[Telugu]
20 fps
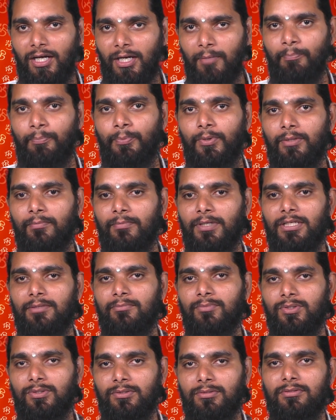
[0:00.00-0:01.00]
అప్పుడు
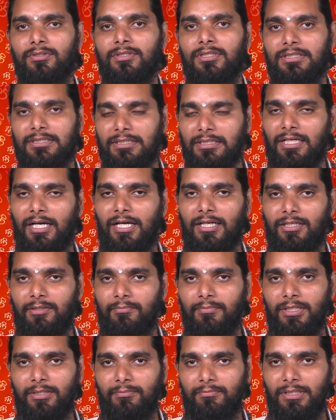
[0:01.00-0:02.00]
మనము దాన్ని
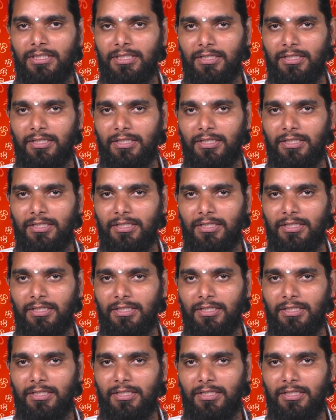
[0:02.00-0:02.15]
మనం